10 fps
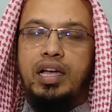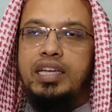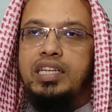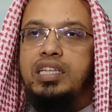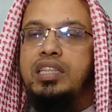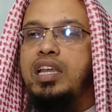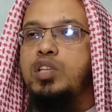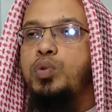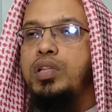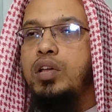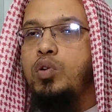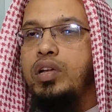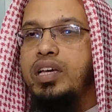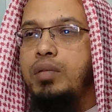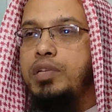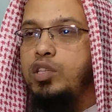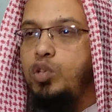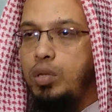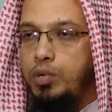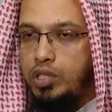এটার সাথে আল্লাহ সুমাতালা করণ কারিমে যেহেতু
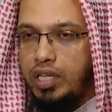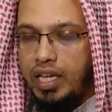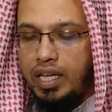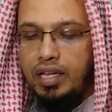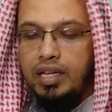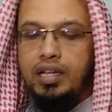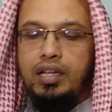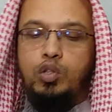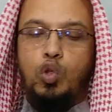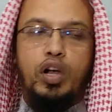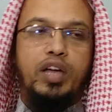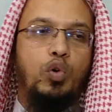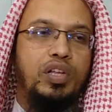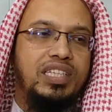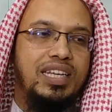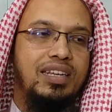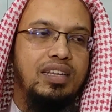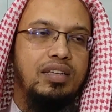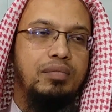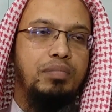গিবতকে তুলনা করেছেন
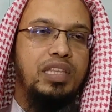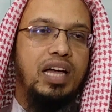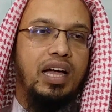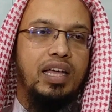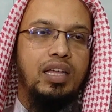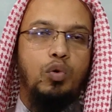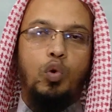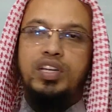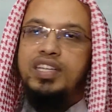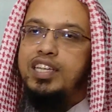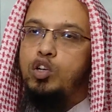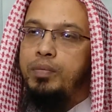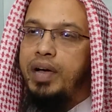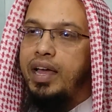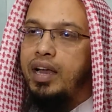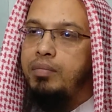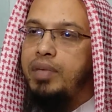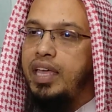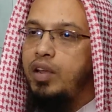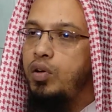বিধায় ওইটা যেরকম হারাম
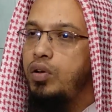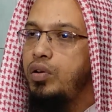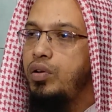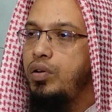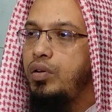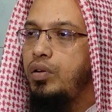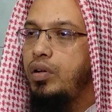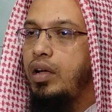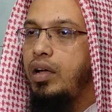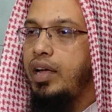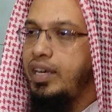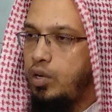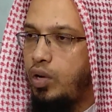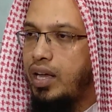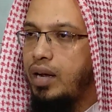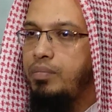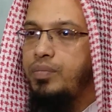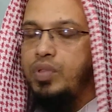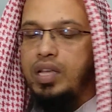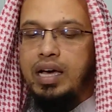এরও এটাও হারাম
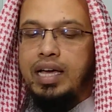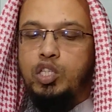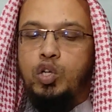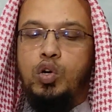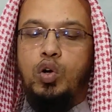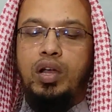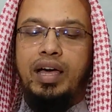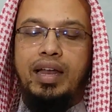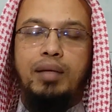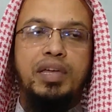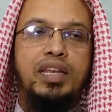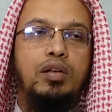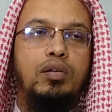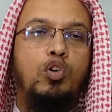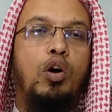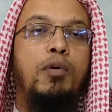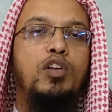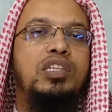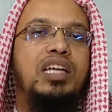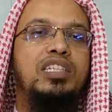আর সকল হারামের কমন
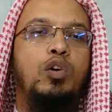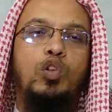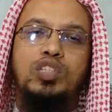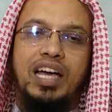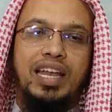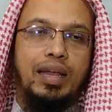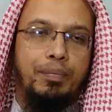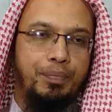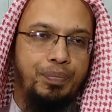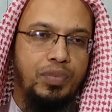সাজা হলো জাহান্নাম